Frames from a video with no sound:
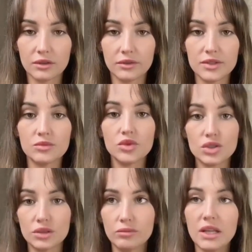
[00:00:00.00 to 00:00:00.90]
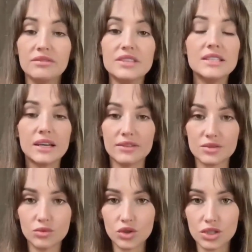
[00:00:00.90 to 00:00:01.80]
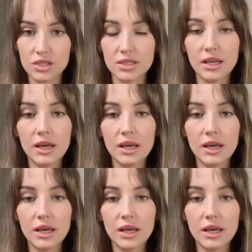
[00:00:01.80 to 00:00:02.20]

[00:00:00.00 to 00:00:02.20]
возможно, была введена возможность